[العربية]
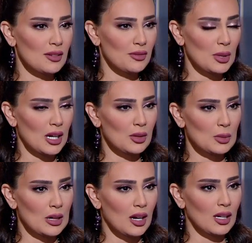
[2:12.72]
في مرحله من
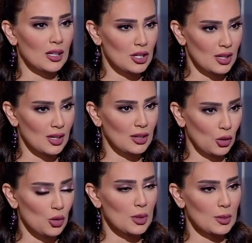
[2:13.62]
المراحل
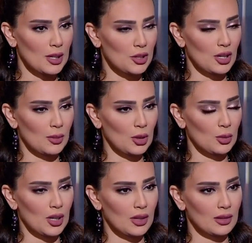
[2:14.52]
تقومين بالهجره من
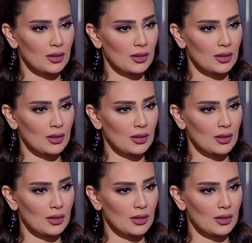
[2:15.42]
لبنان